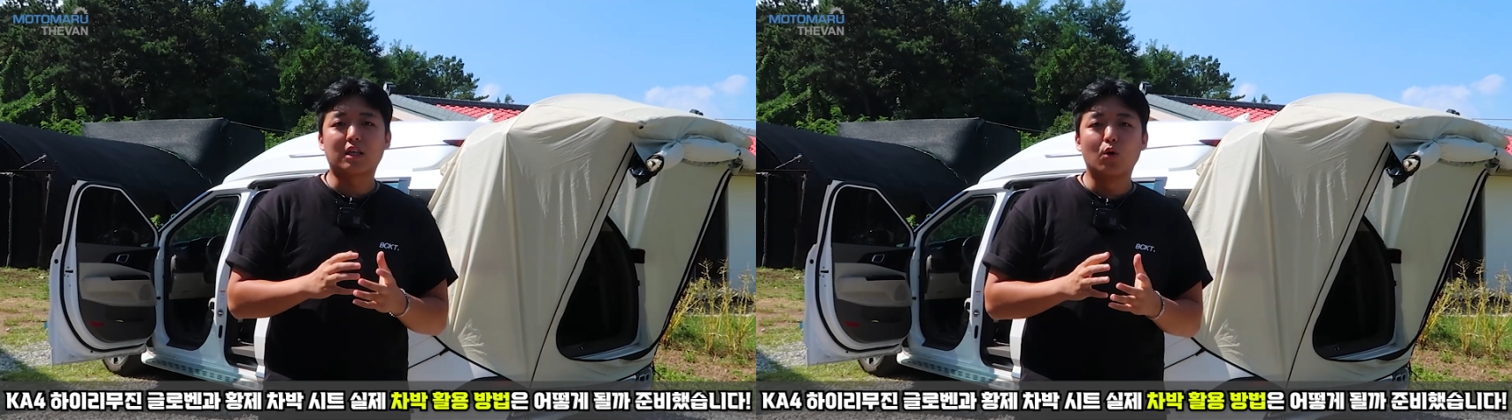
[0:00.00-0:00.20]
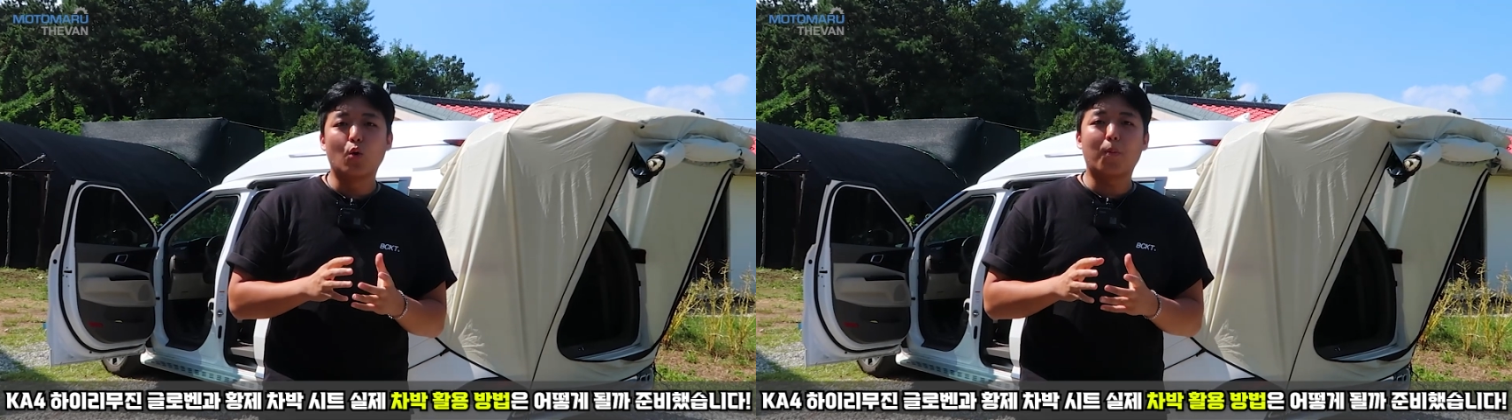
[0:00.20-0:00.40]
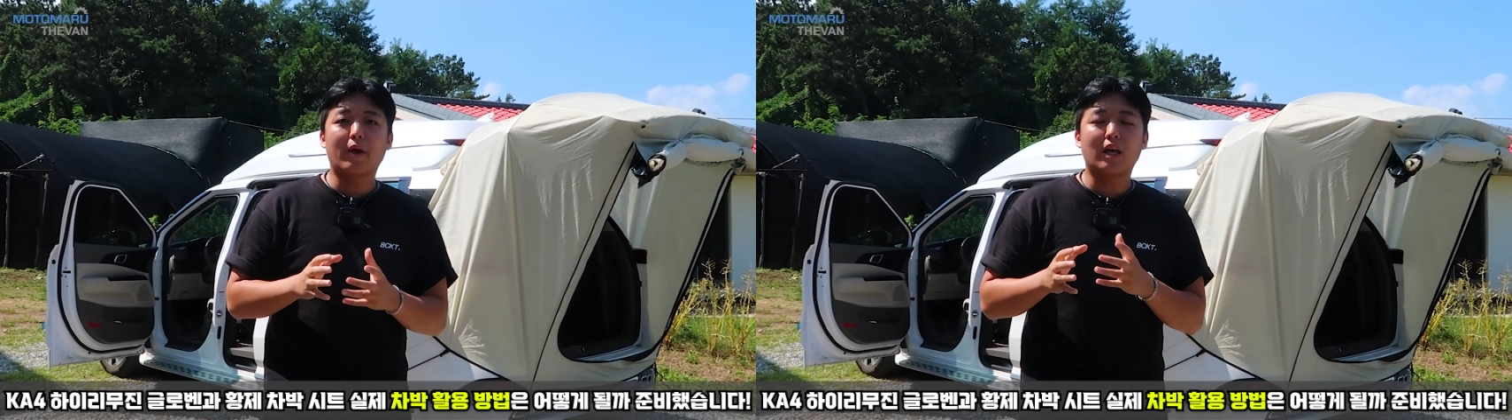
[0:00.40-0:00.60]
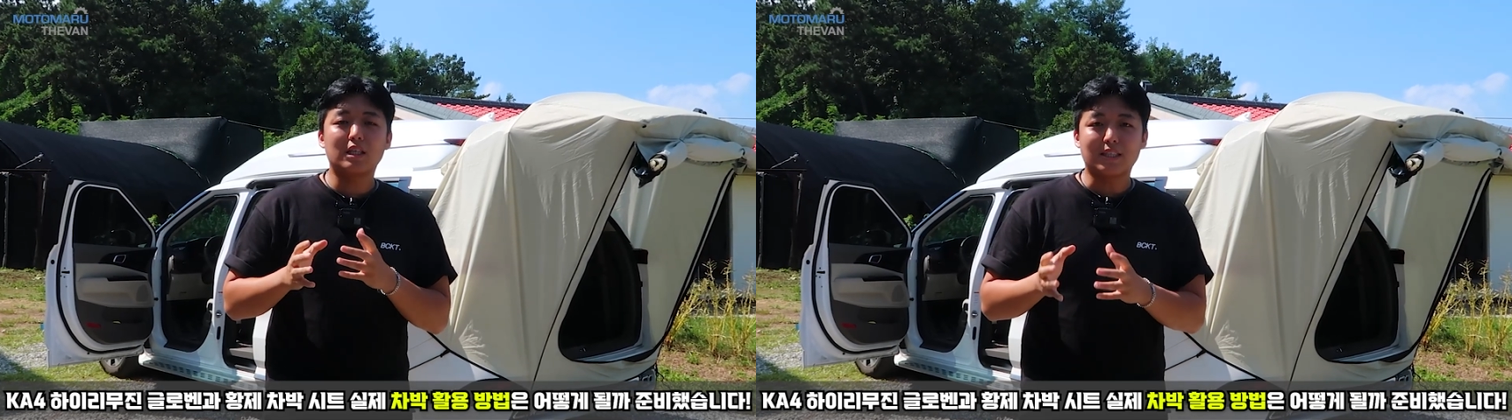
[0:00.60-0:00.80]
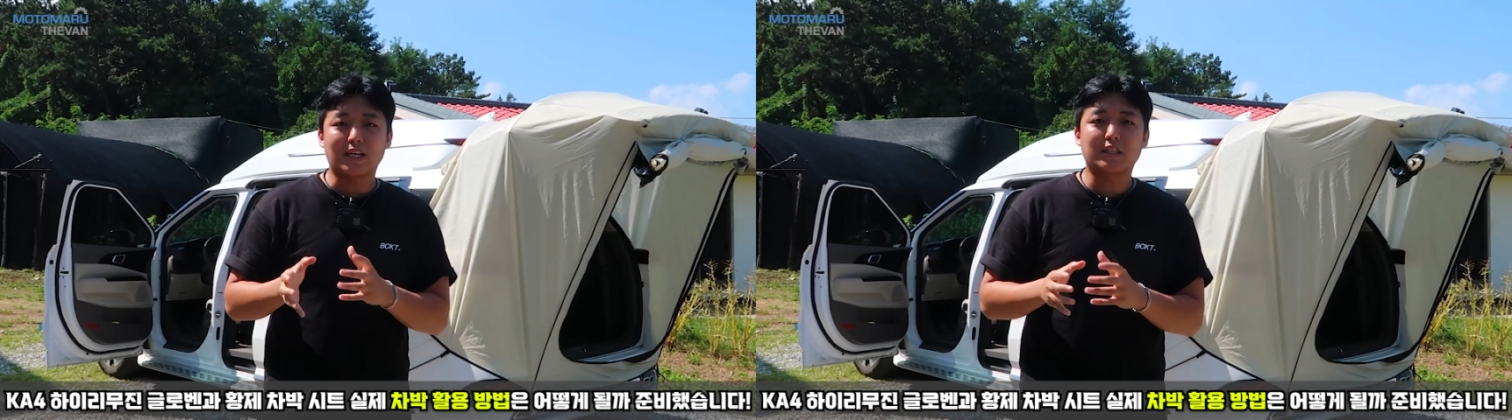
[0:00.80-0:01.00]

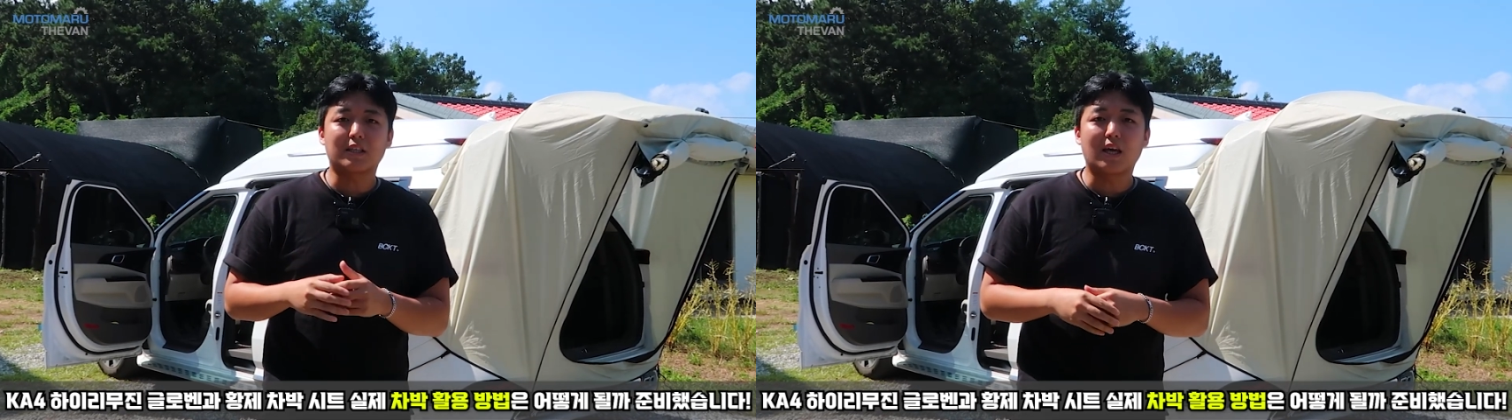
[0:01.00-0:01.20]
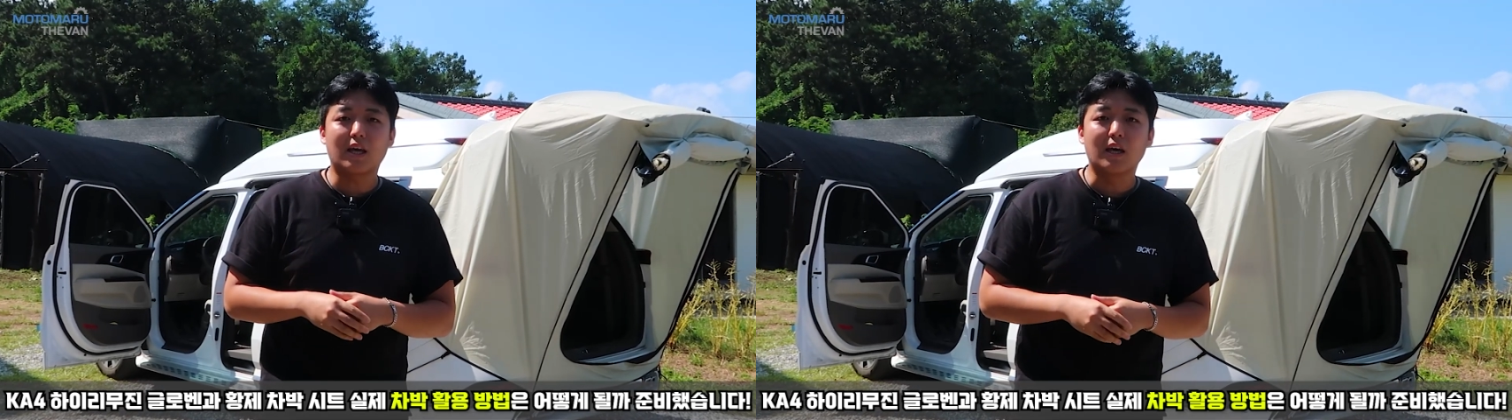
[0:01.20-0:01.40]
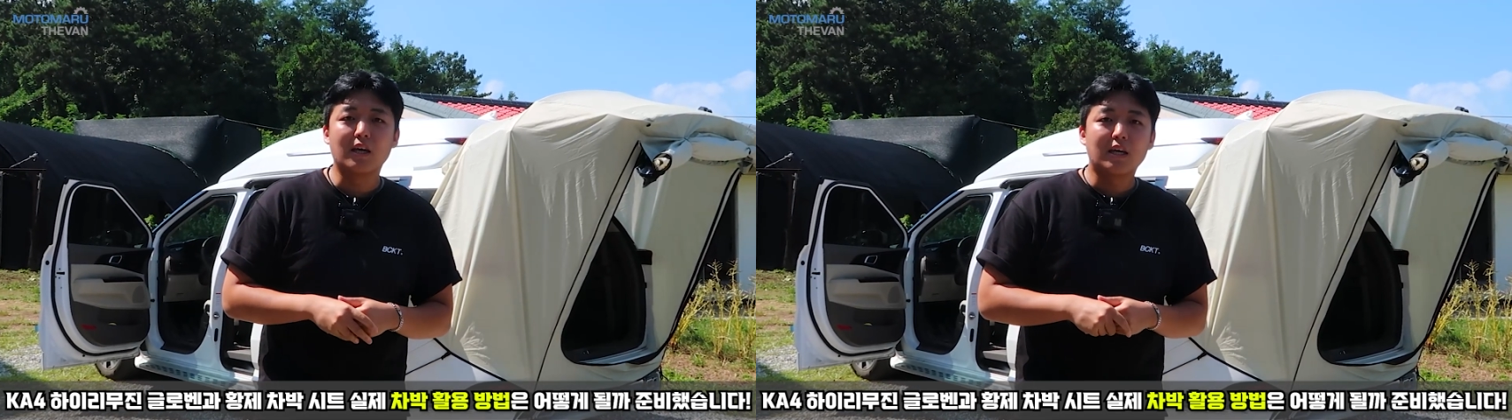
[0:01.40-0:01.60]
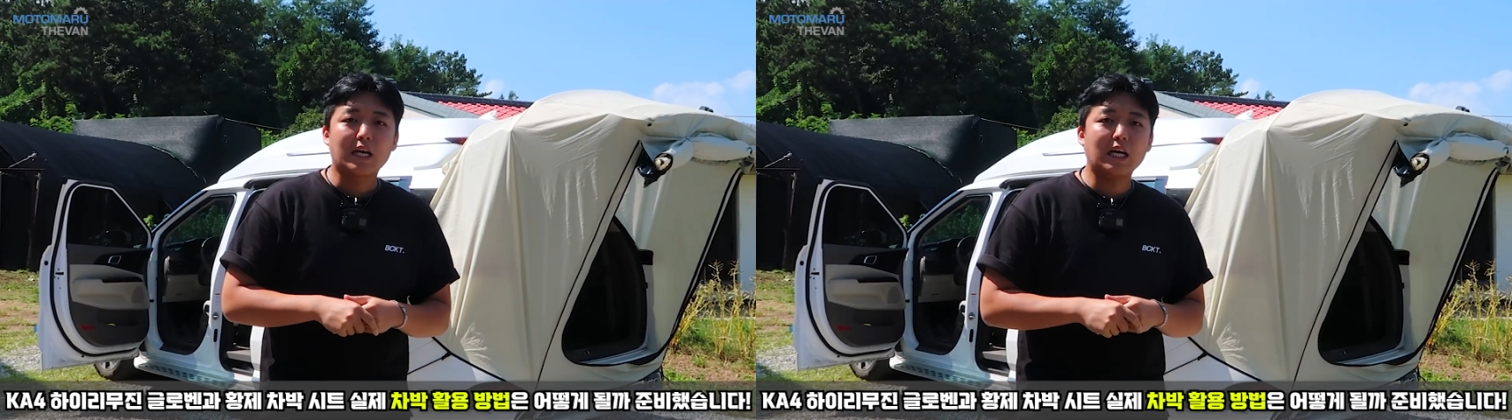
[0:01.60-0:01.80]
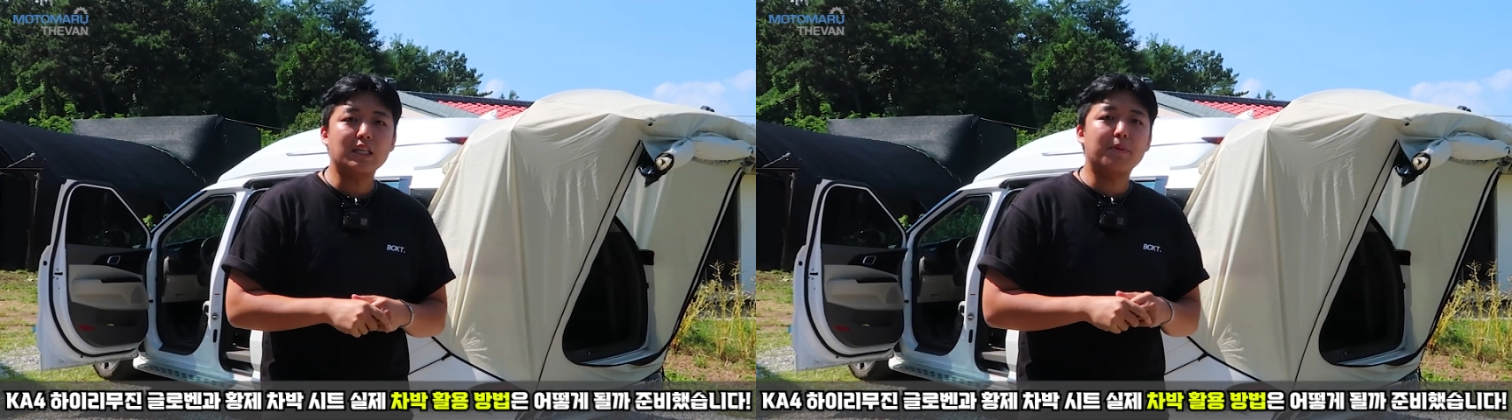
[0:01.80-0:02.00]
글로벤 4세대
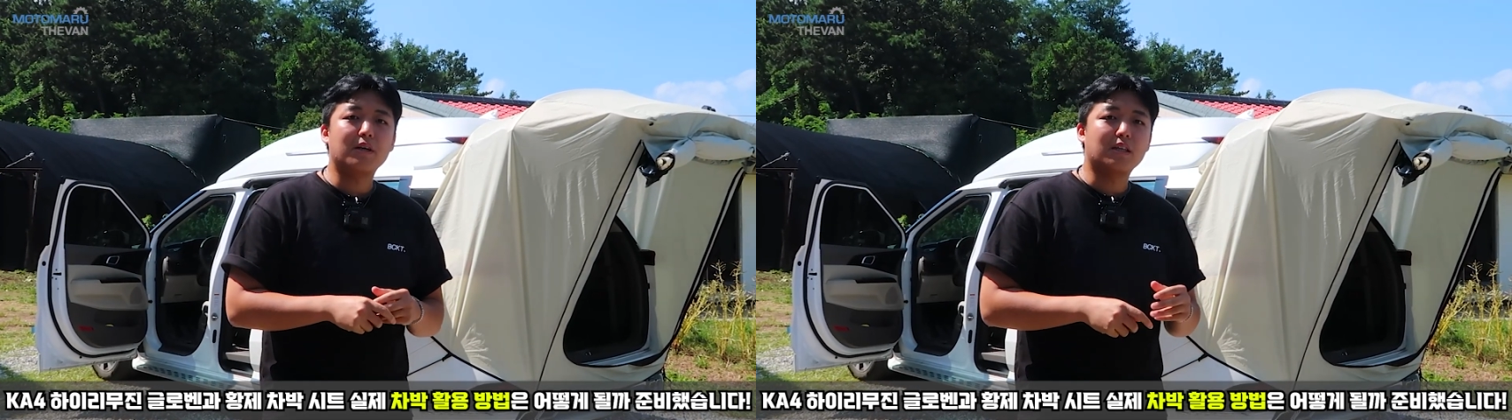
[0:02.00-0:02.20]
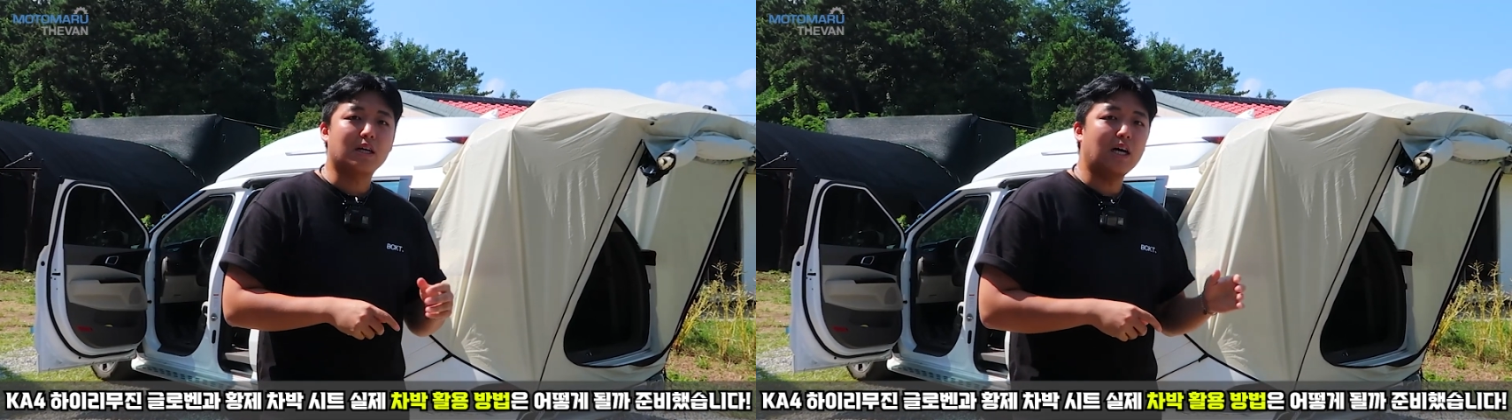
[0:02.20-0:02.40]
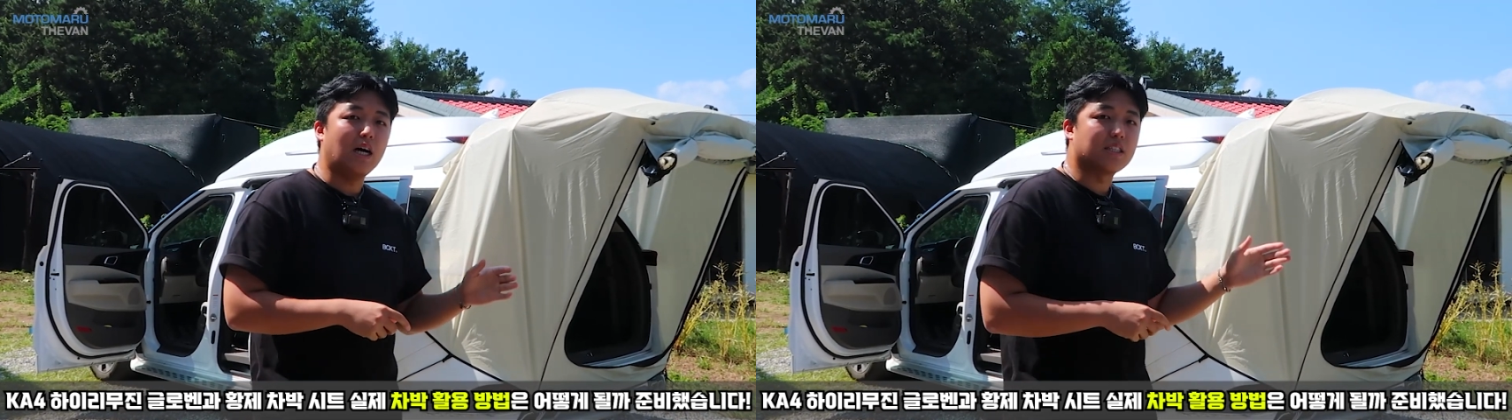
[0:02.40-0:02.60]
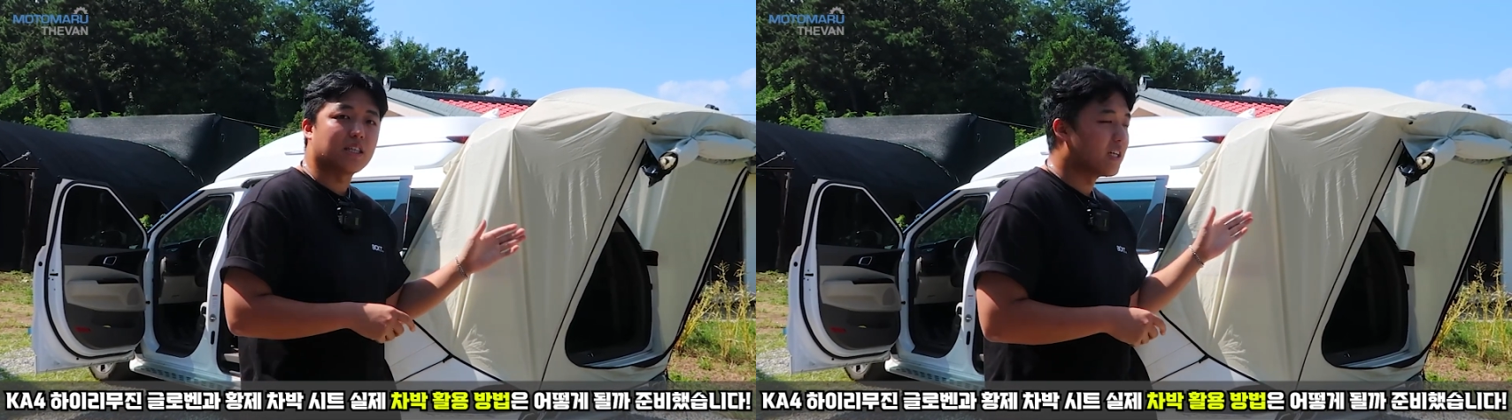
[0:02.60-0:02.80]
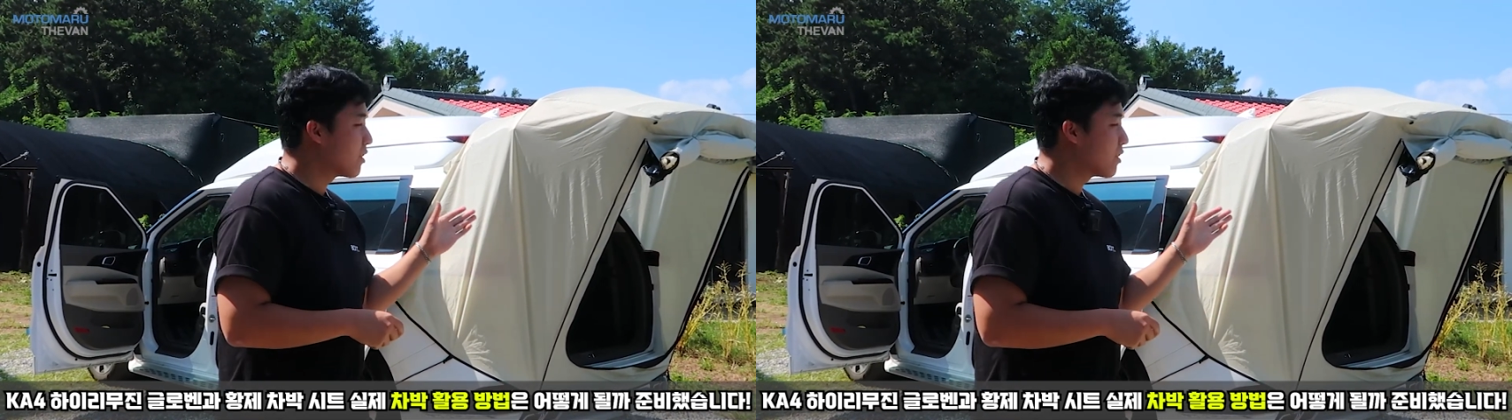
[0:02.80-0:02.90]
카니발에다가 제가